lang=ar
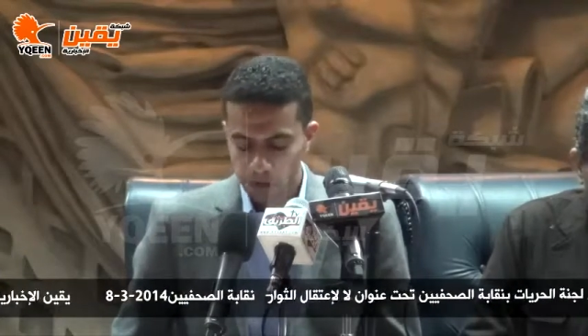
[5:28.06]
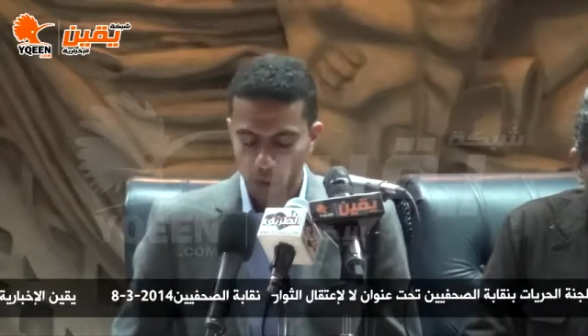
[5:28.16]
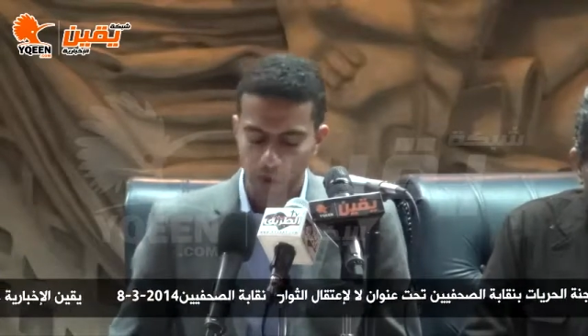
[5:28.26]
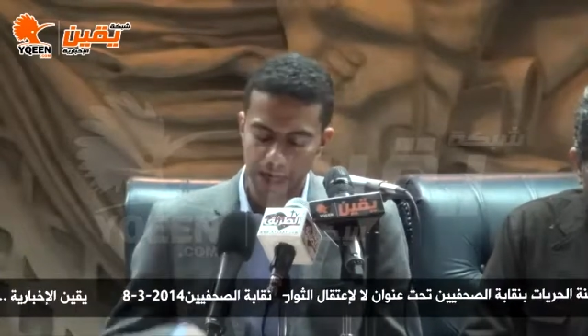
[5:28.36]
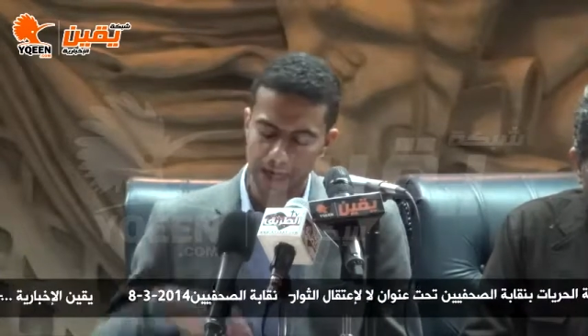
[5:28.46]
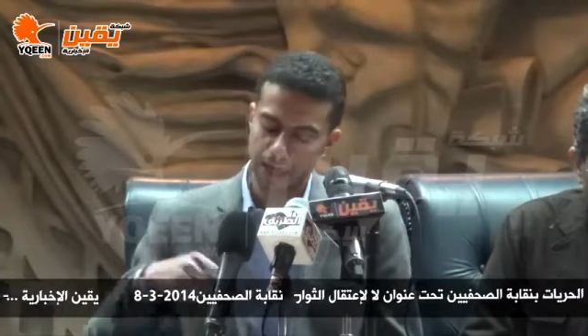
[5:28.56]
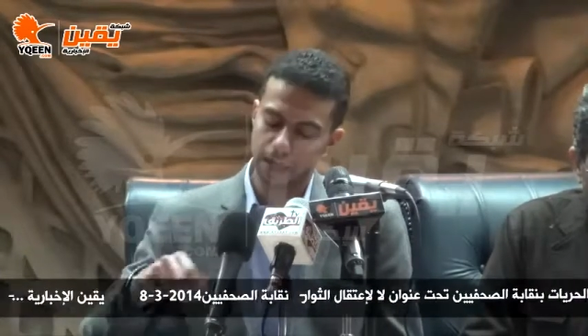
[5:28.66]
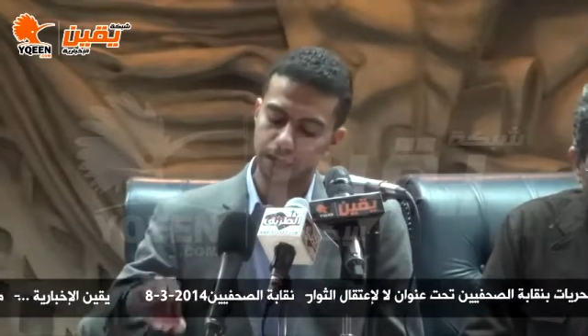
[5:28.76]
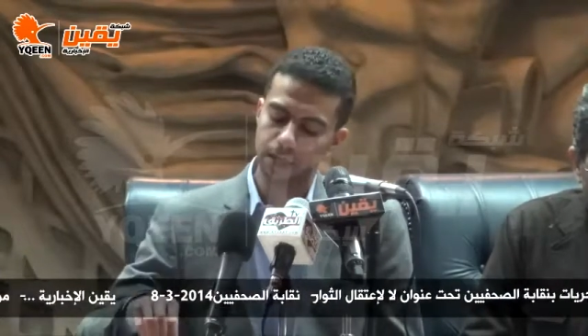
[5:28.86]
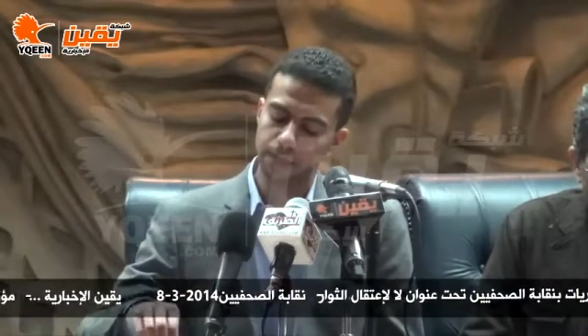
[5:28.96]

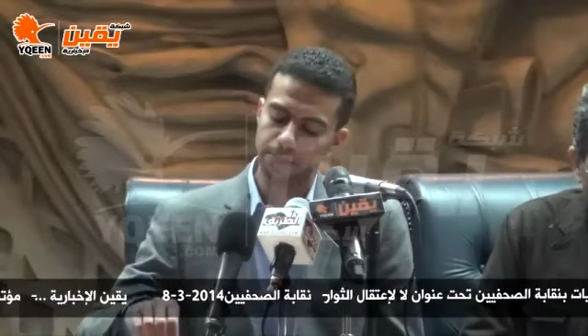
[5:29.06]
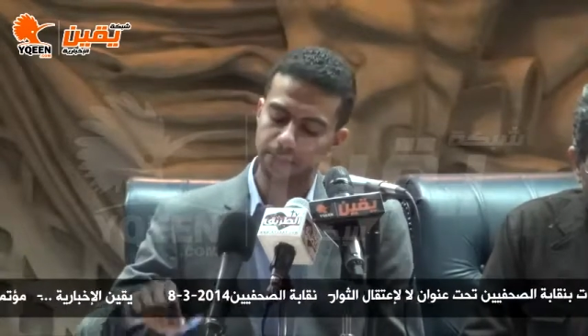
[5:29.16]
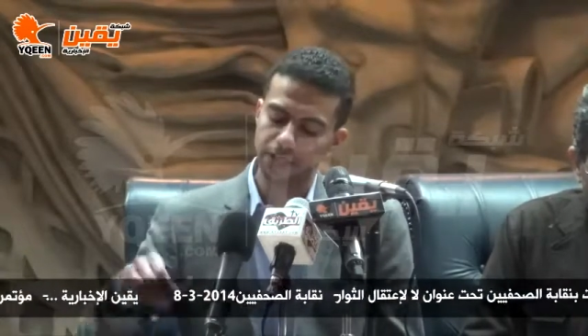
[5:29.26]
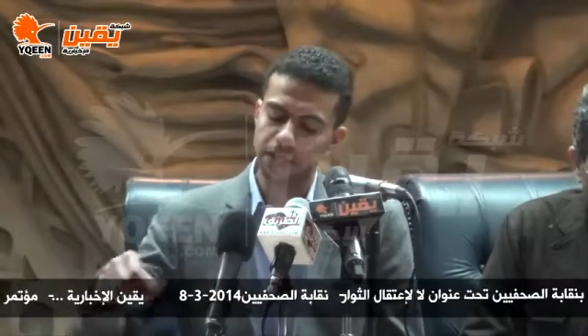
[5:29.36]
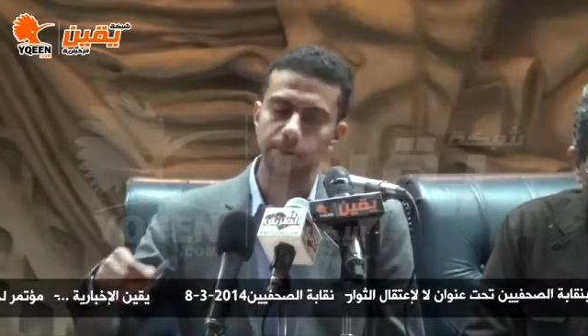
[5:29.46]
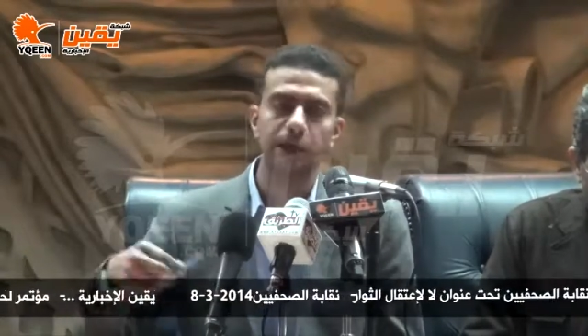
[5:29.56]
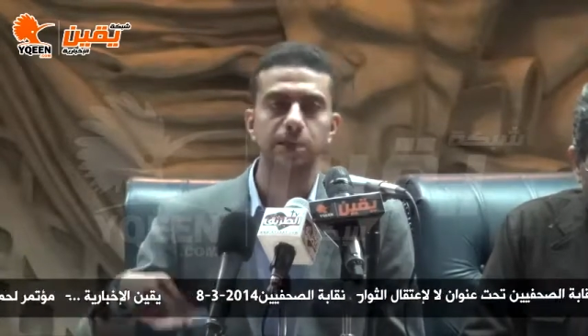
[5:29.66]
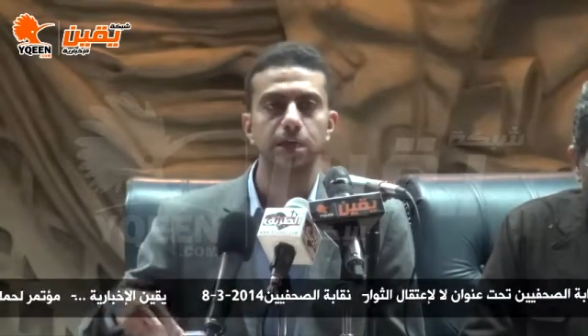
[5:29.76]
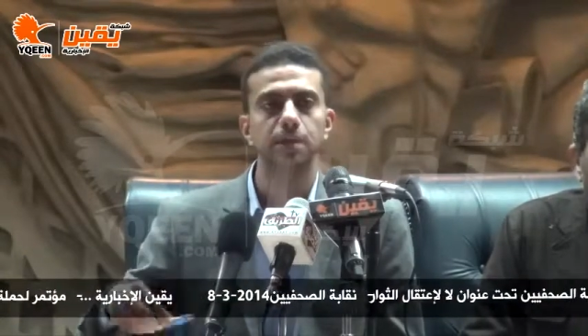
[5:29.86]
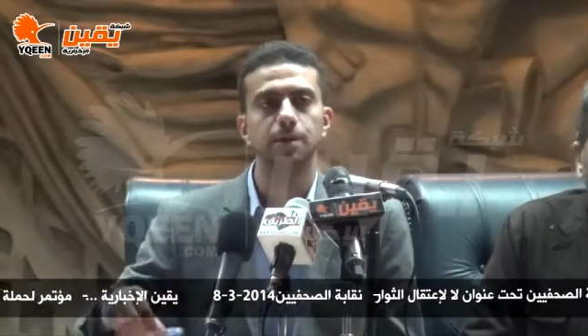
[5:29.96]
وبنيجي
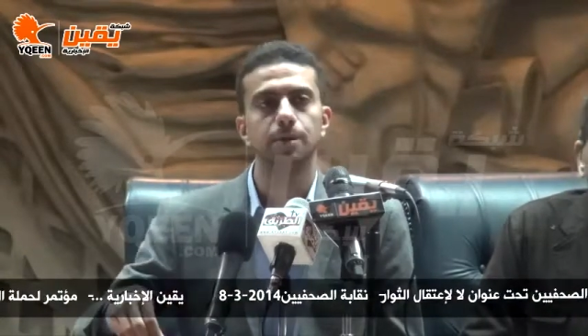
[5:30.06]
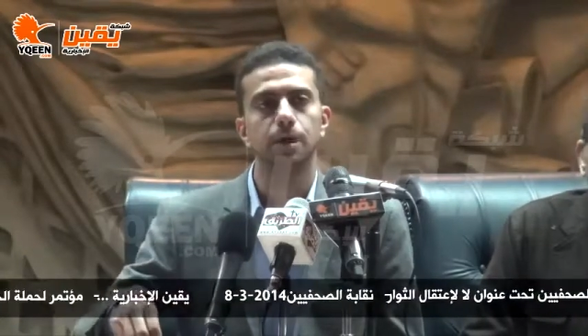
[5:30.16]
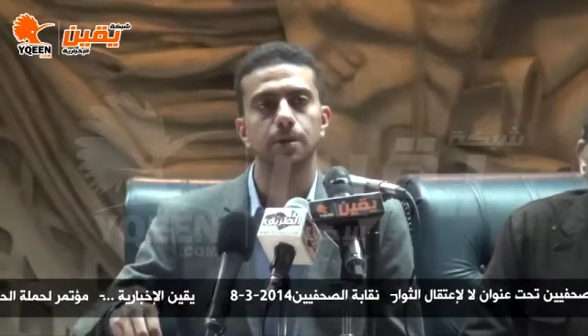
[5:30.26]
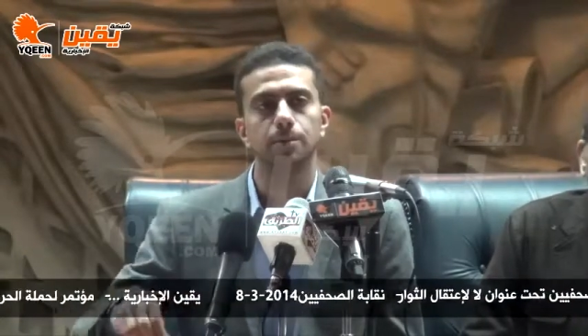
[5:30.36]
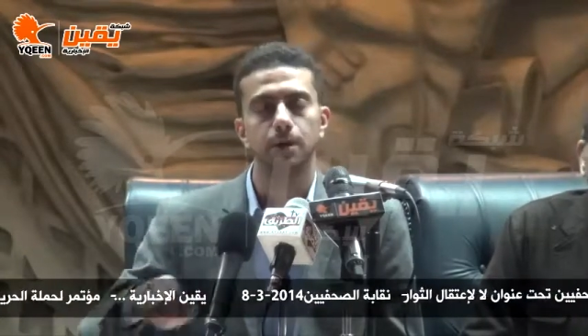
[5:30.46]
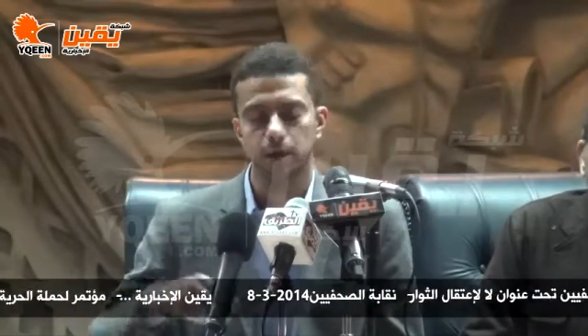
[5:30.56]
بعد كده آه،